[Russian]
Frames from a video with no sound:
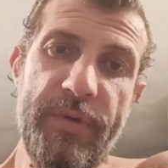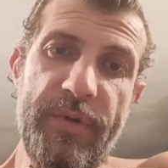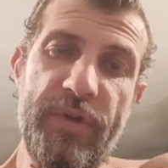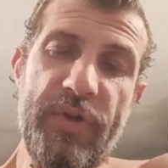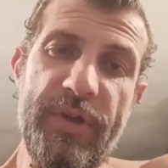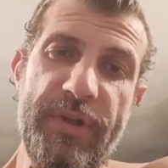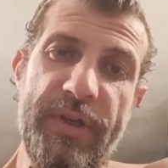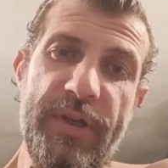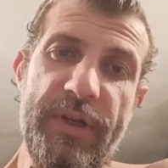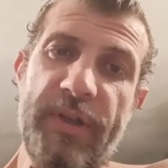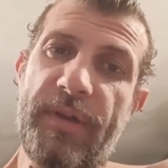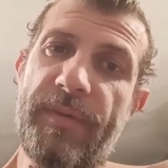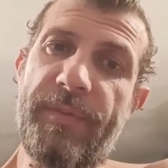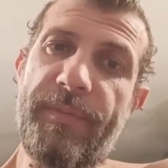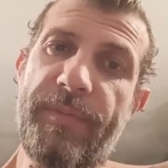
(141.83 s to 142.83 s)
Сейчас
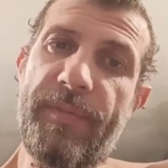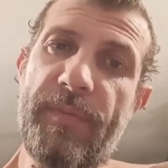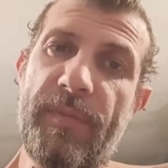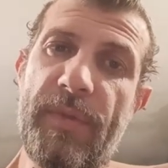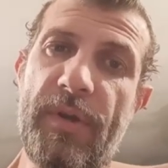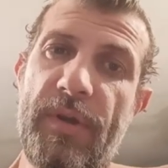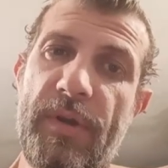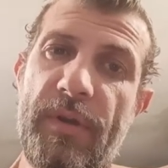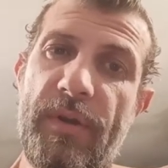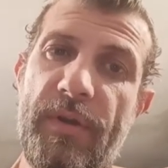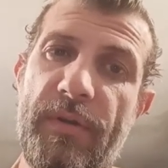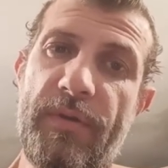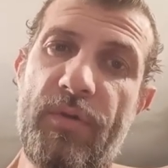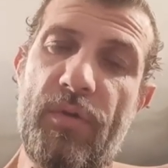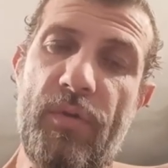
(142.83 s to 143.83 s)
как-то
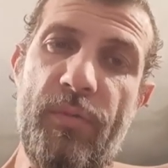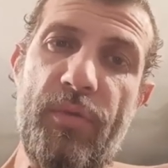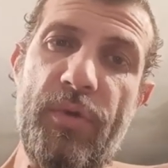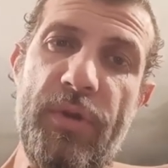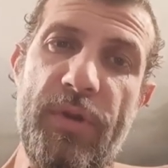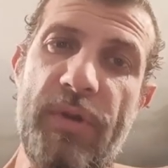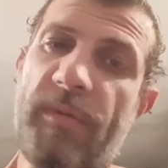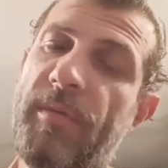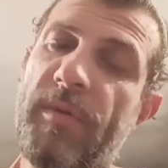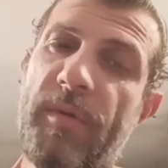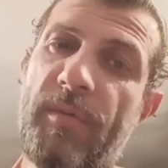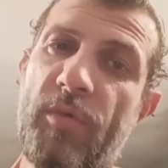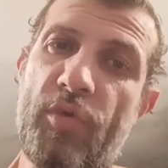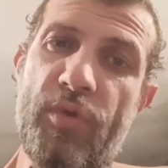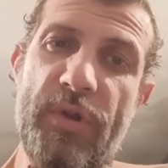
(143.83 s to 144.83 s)
все будет
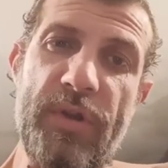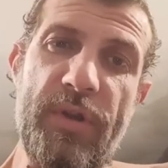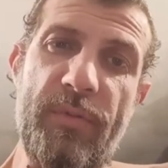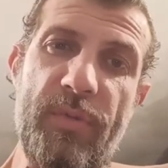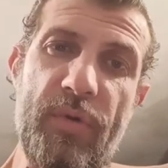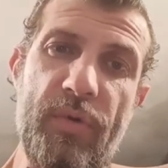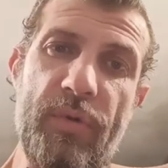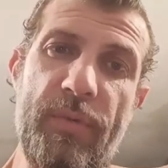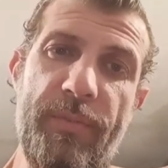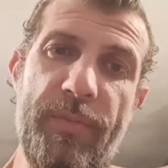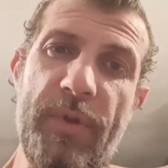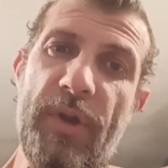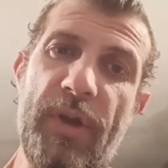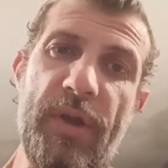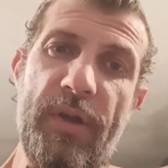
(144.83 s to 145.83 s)
немножко наоборот.
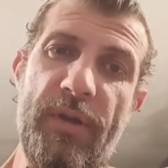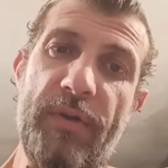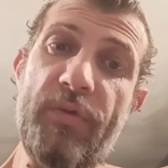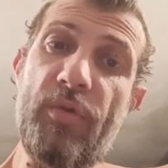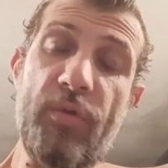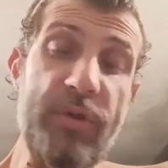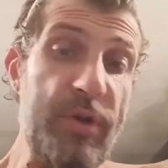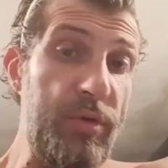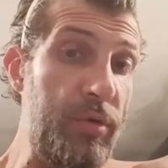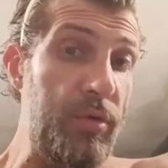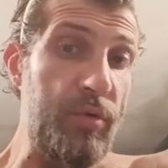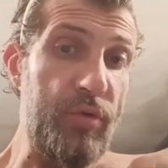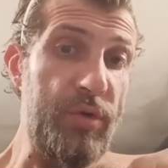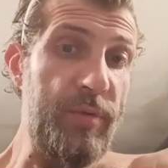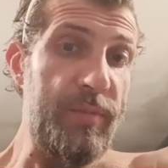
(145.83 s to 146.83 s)
А все
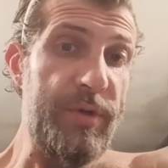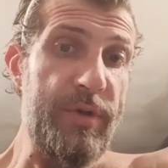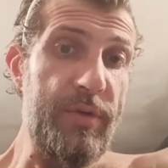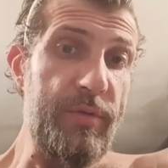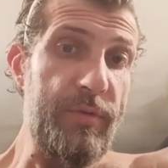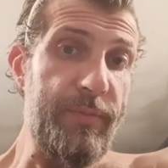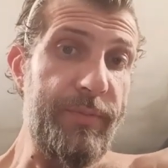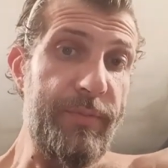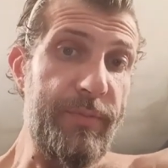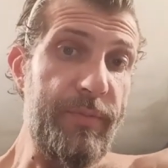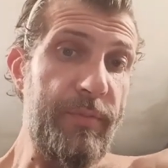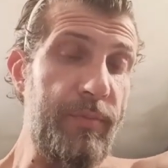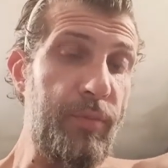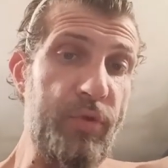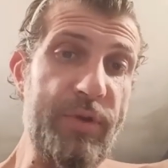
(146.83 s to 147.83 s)
остальное тоже объясню
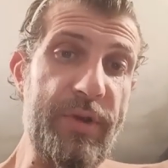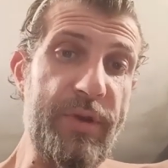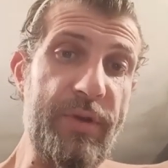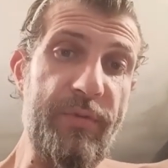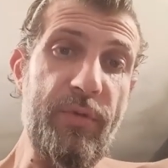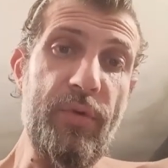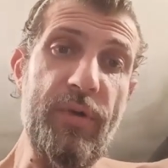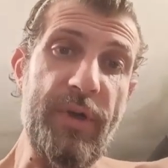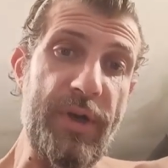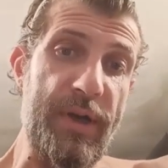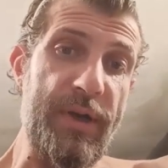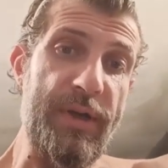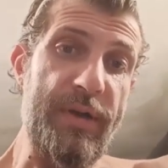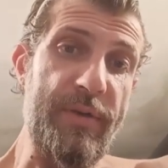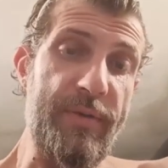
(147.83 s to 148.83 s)
после того,
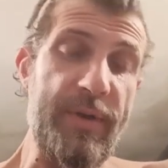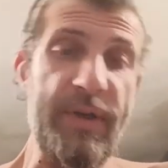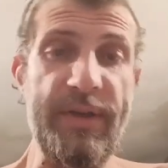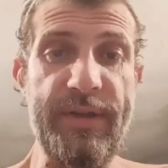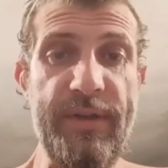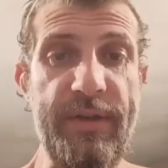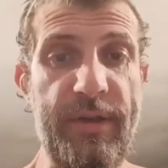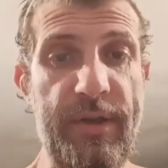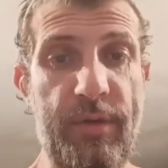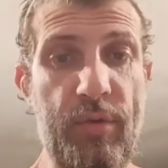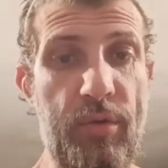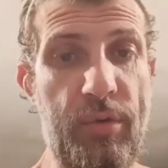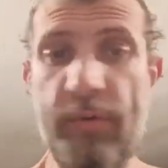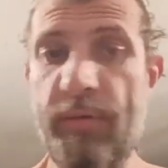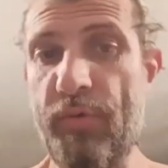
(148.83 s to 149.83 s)
как, если не
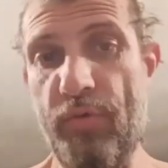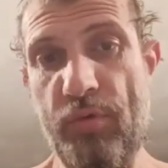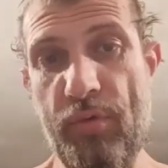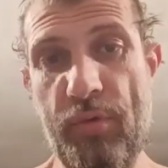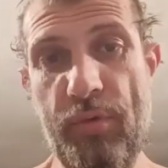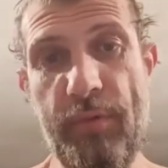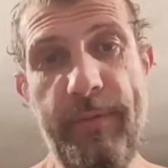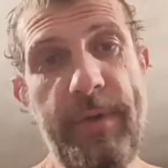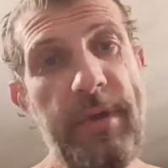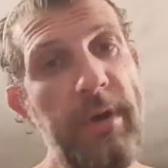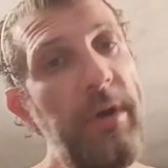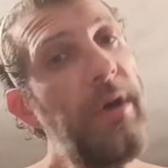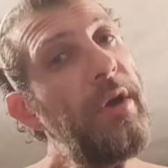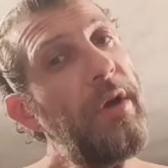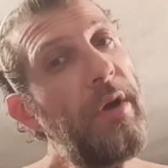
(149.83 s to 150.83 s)
то, что
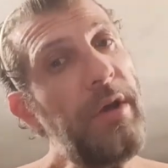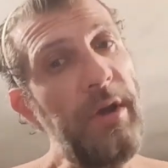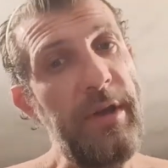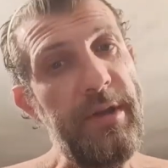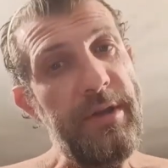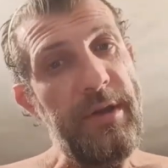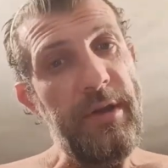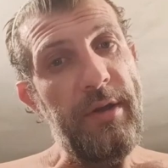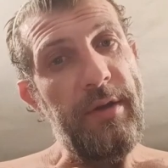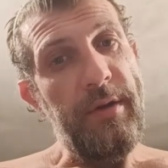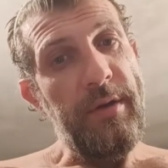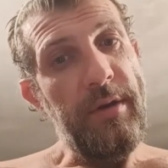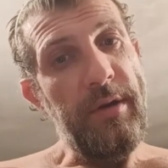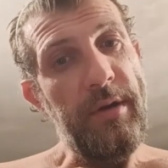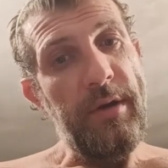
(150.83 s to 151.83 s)
если
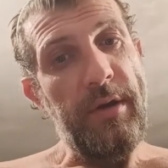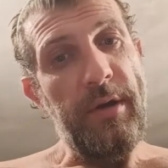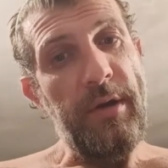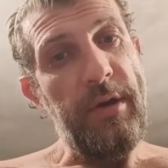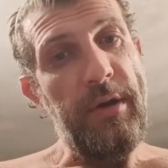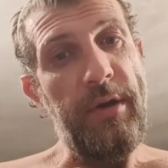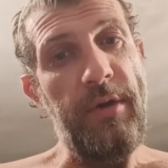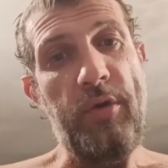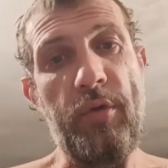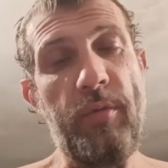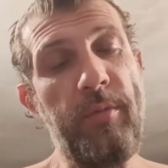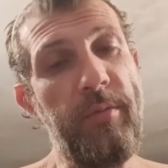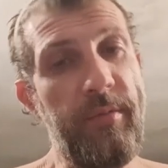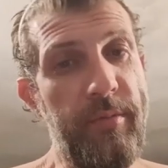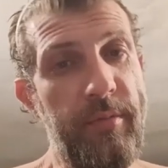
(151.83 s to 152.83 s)
э,
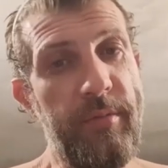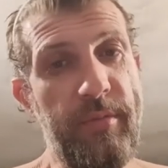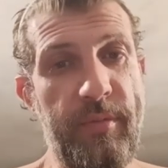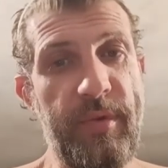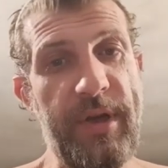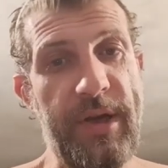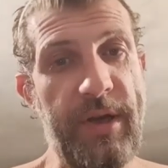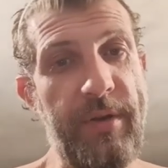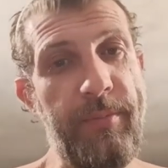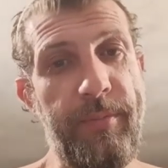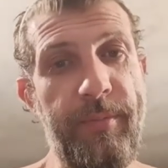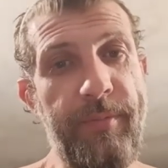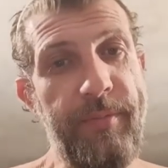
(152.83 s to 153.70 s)
идем так